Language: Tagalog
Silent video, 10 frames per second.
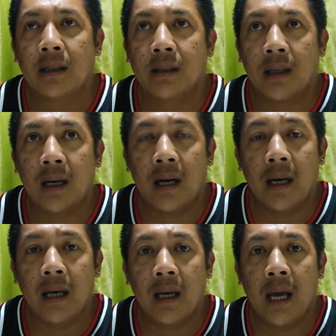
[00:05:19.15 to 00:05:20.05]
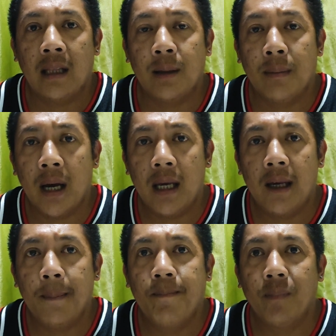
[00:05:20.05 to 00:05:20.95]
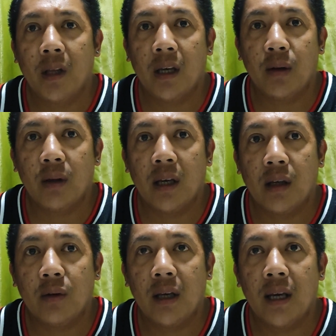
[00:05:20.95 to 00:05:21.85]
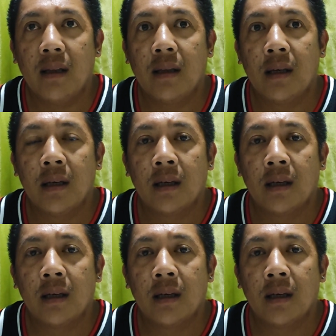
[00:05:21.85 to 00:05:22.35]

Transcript: Tsaka kay Ate Mai, thank you, thank you din.